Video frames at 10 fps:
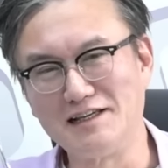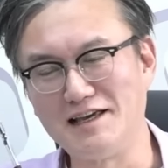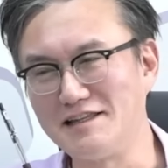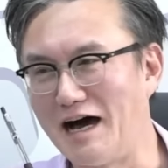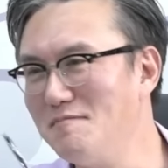
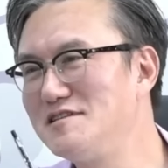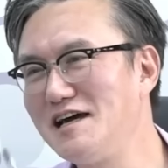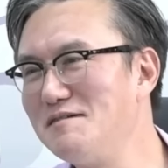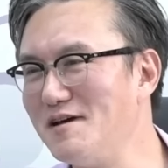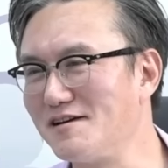이게
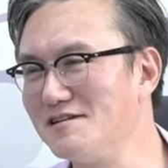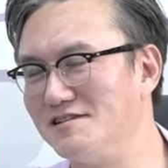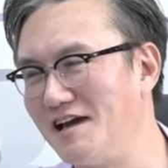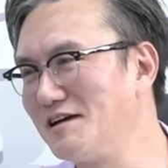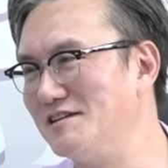남자의 매력은
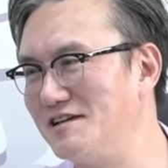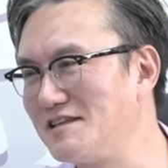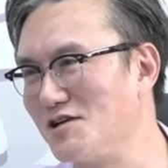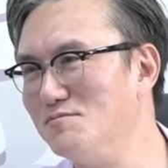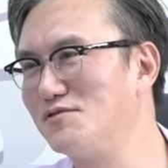그게
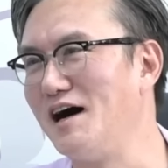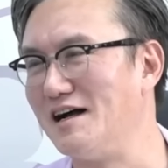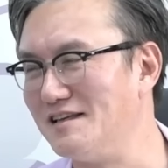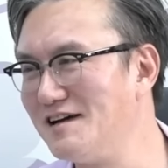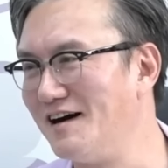그게 전부가
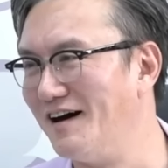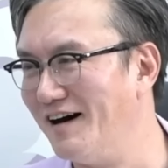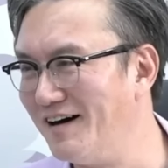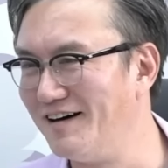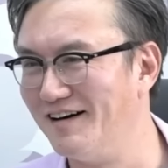아니야.
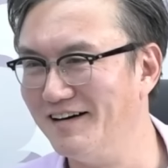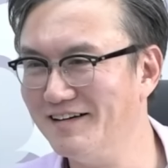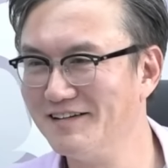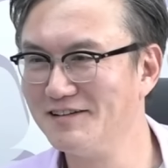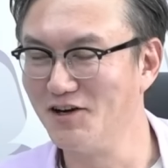
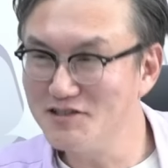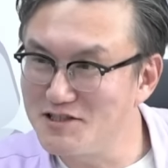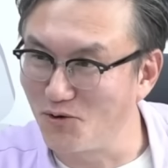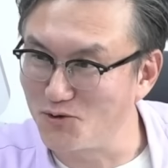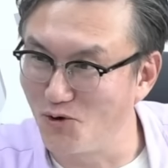아.
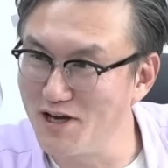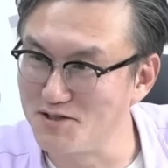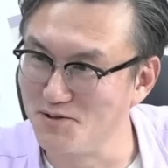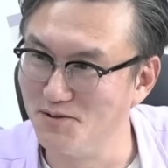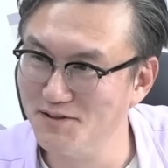형지
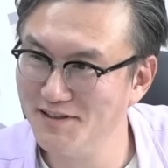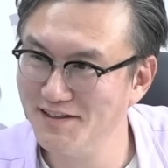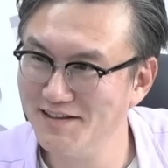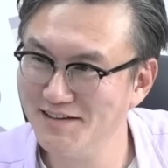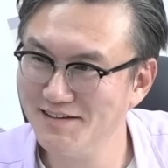동의하죠?
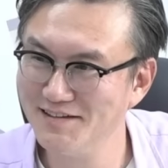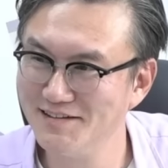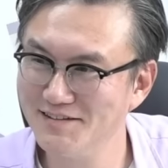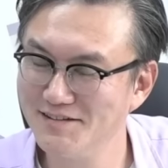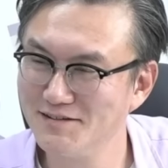동의하죠,
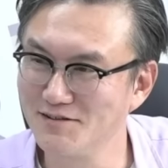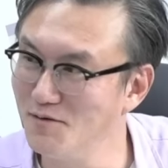동의하죠.